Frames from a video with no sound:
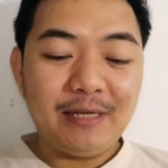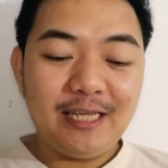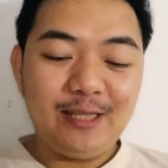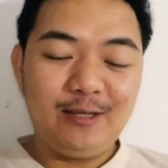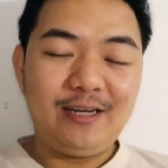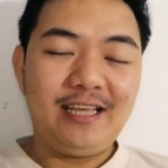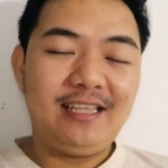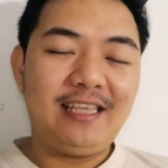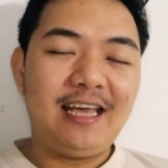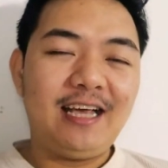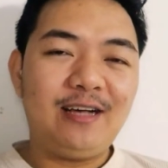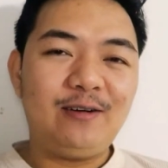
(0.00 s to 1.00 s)
pag kinorek
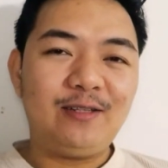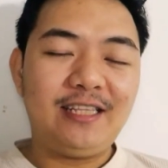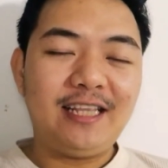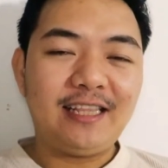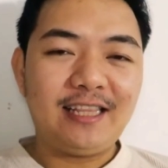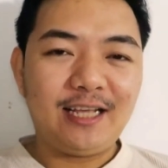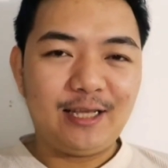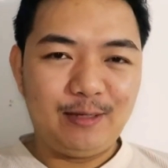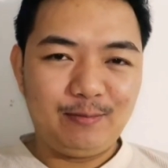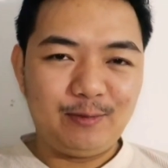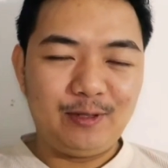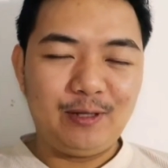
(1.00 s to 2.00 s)
niya ako
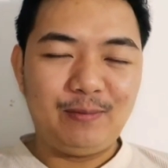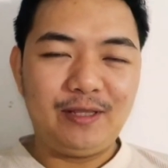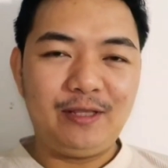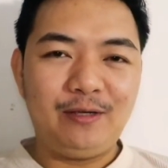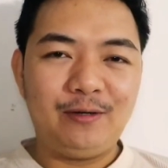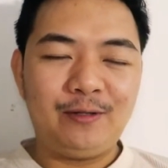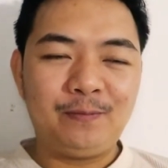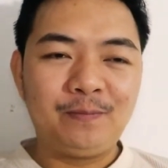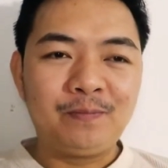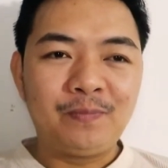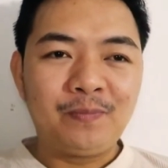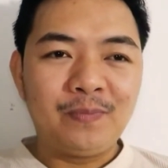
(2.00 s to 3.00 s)
tinatanggap ko naman yon
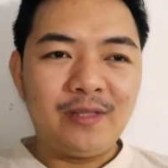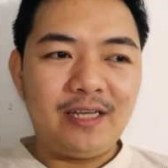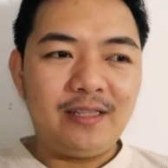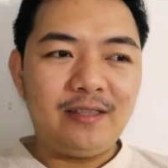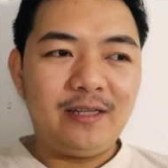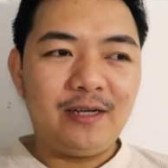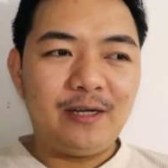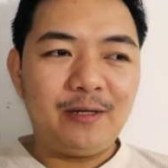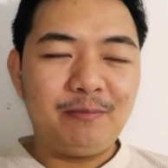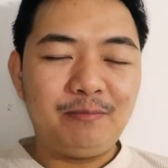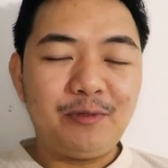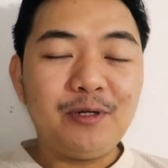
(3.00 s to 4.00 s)
and
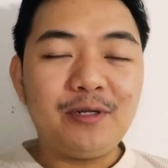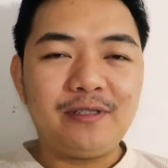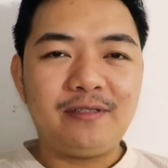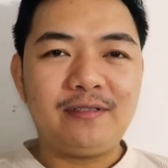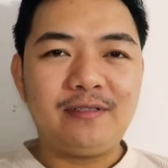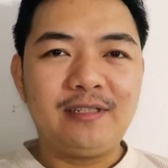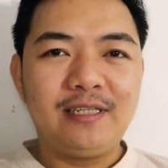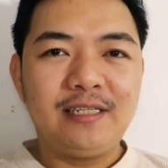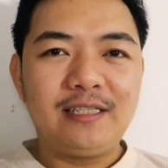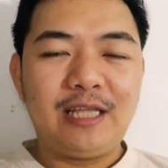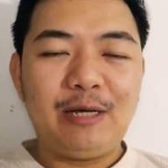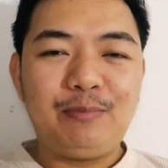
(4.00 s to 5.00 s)
um, yon
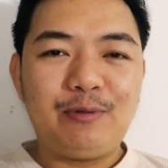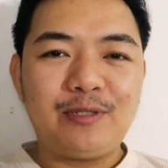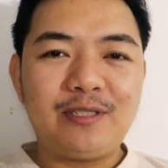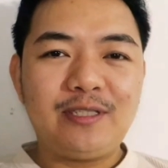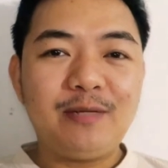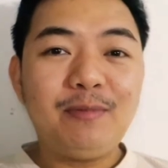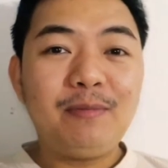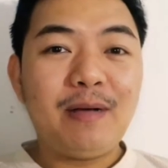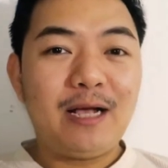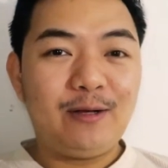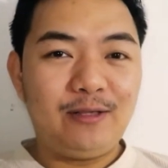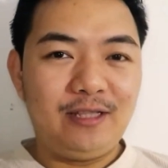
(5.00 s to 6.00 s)
tapos,
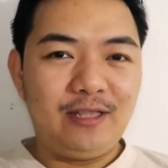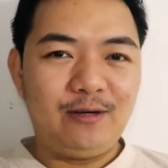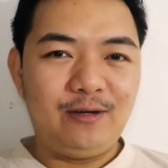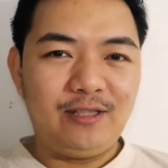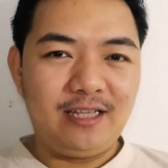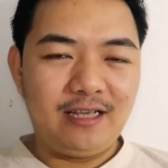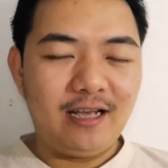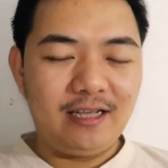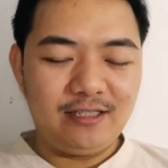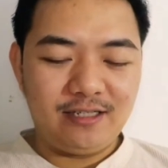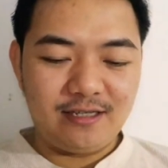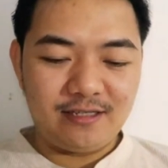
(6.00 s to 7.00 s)
nagbabago din ako and nag
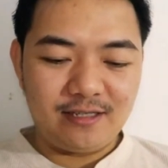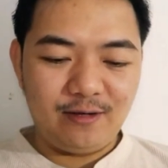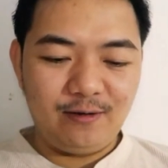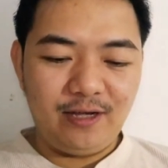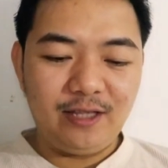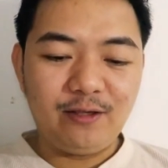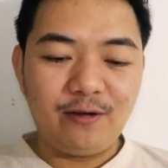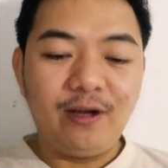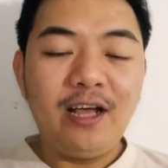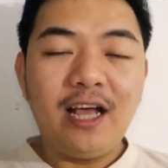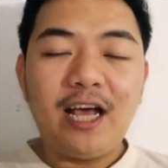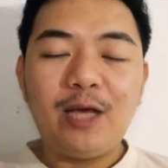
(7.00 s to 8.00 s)
adjust ako. Ito,
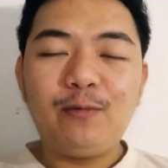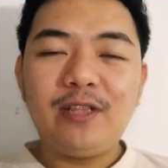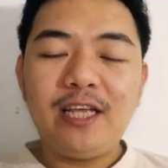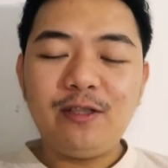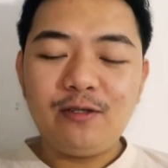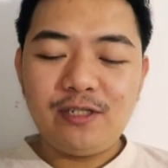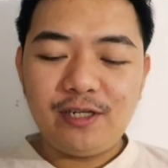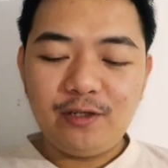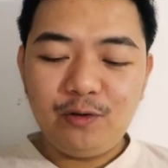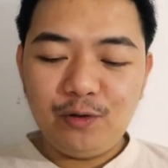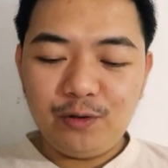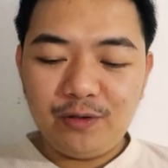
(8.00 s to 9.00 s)
I would like to share
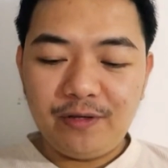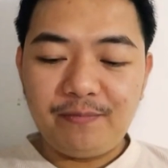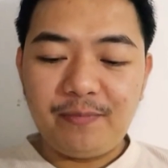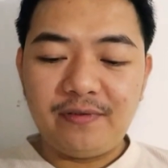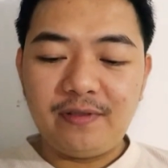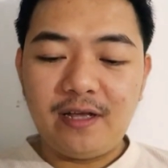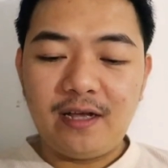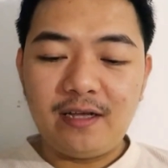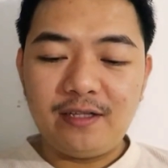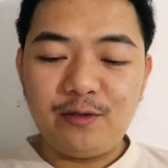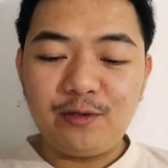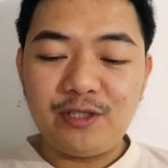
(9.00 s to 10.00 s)
to you the, the,
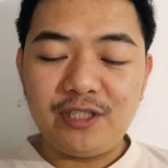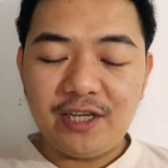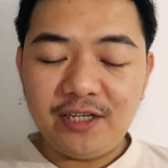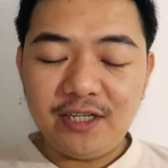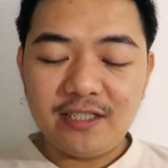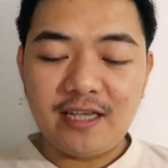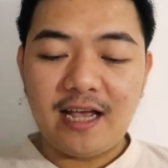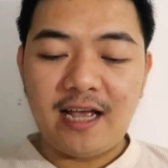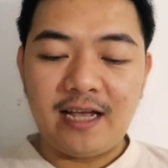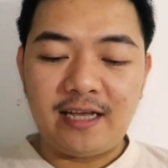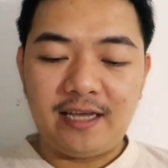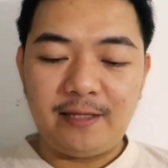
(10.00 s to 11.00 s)
yung shinare niya sa
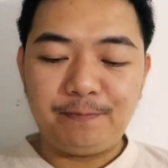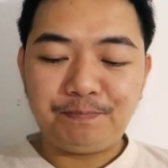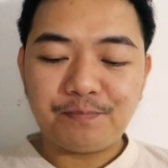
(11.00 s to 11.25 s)
akin